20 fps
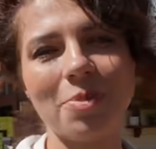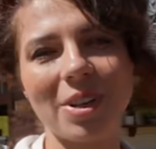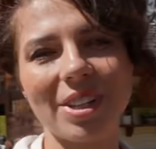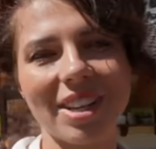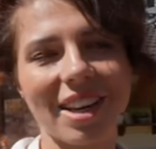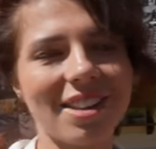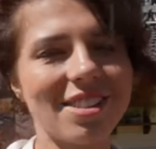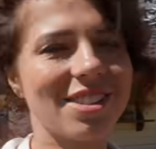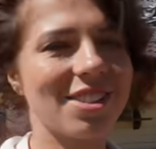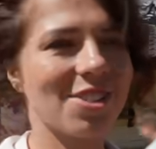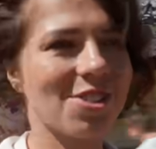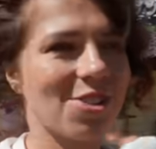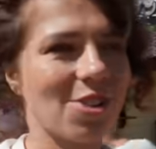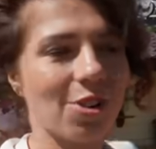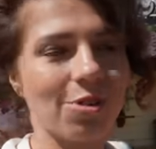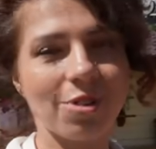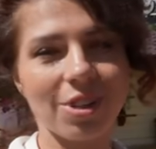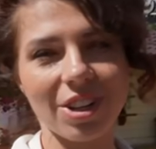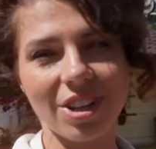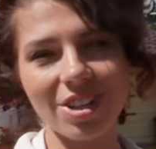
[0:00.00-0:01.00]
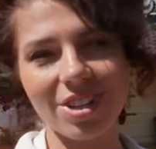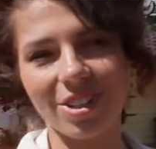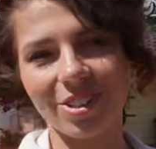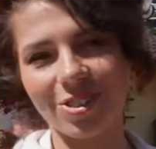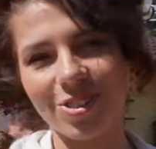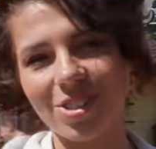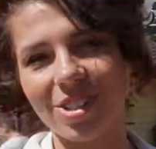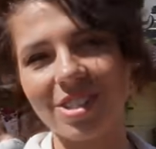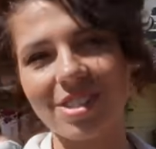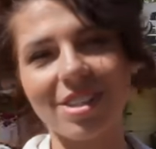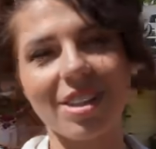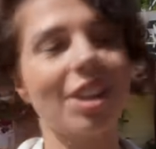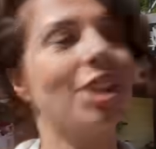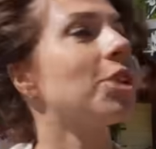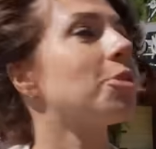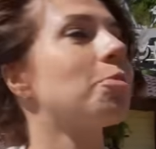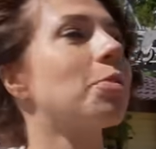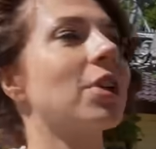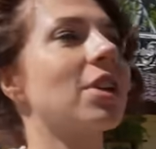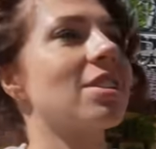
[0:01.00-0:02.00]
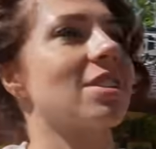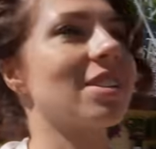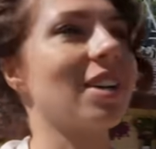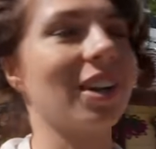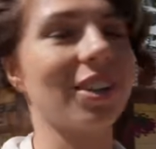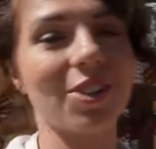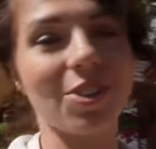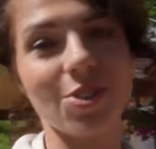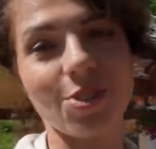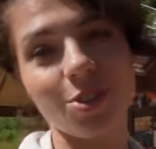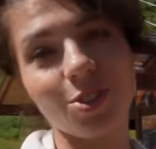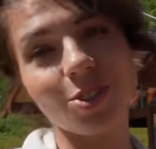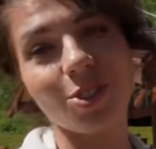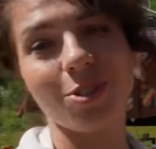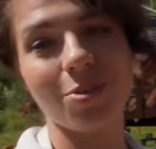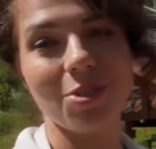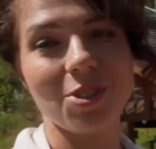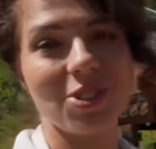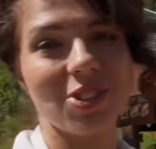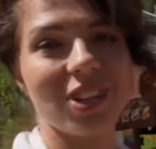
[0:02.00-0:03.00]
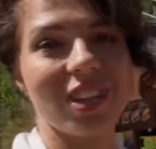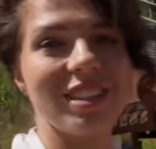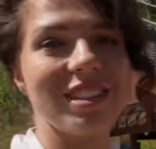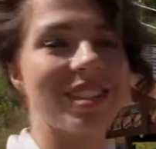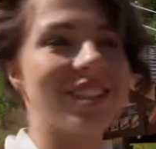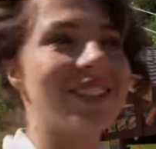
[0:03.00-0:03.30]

подняться еще выше, нужно сделать пересадочку, что мы сейчас и